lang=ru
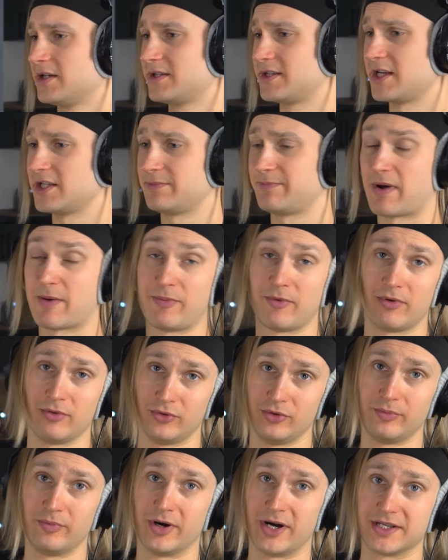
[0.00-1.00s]
Кстати, по
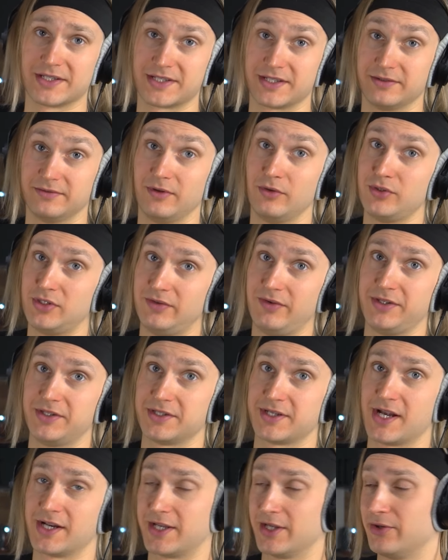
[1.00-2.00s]
поводу баса, вы
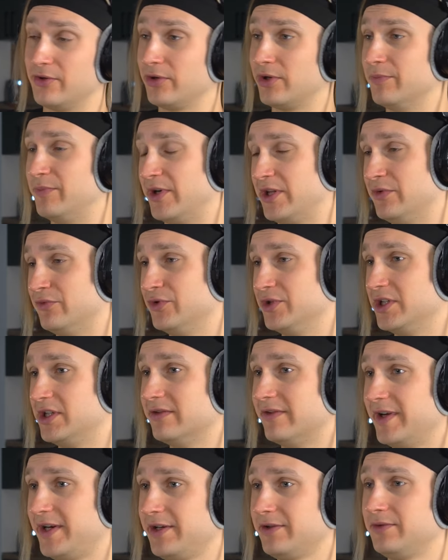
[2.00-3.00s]
удивитесь, как я долго про него не
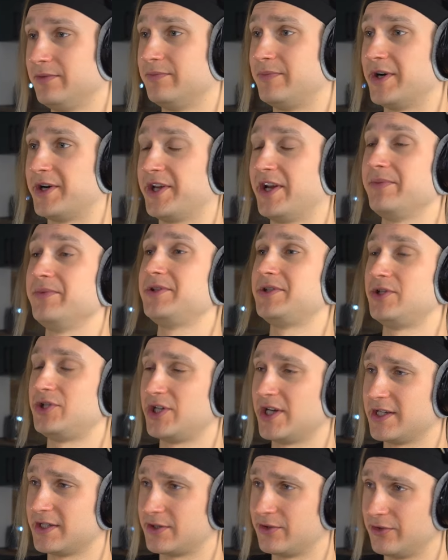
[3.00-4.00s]
говорил. По крайней мере,
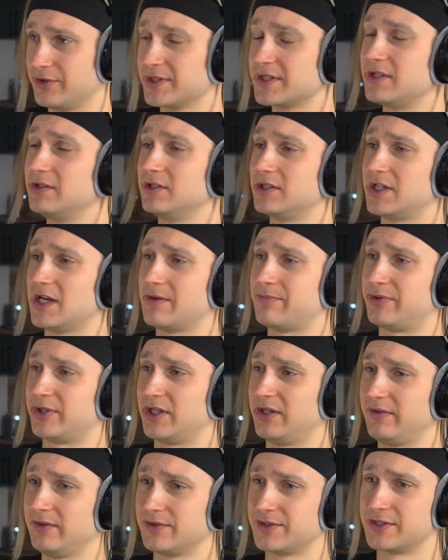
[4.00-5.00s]
сейчас он слегка
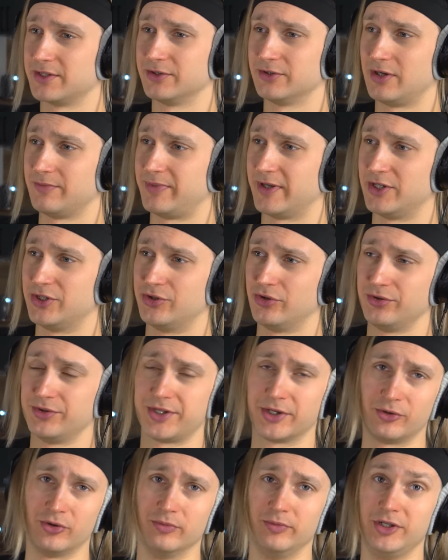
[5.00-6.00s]
проявился, но опять же он
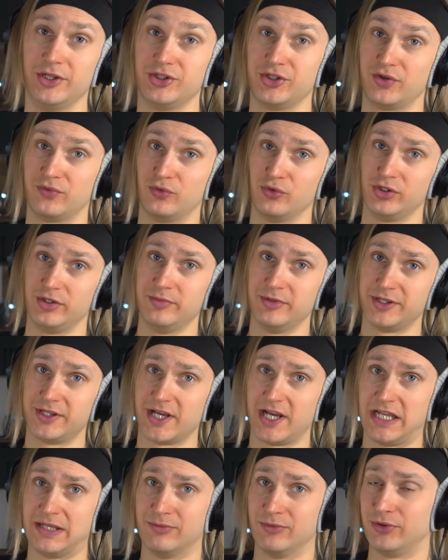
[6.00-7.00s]
такой ближе к
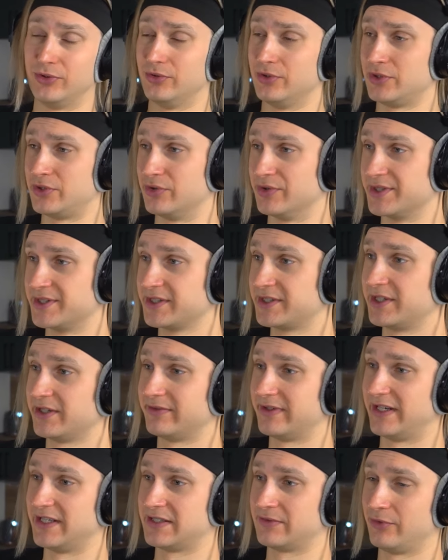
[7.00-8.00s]
фундаментальному, то есть он
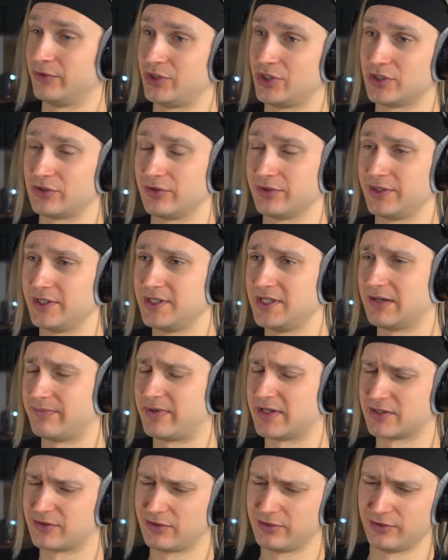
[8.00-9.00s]
закрывает свой частотный
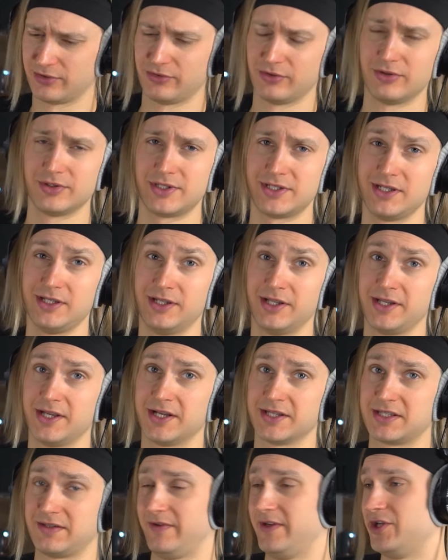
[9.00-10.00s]
диапазон, но сильно не
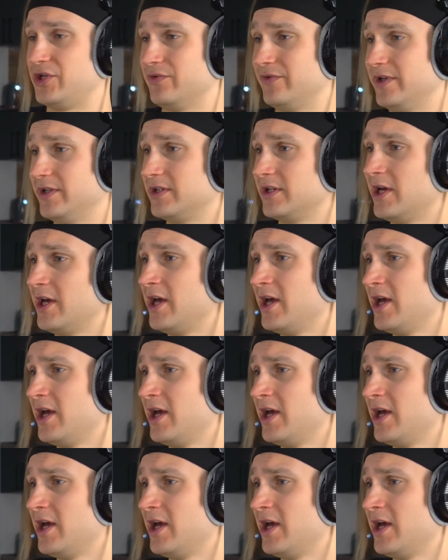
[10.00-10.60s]
отсвечивает.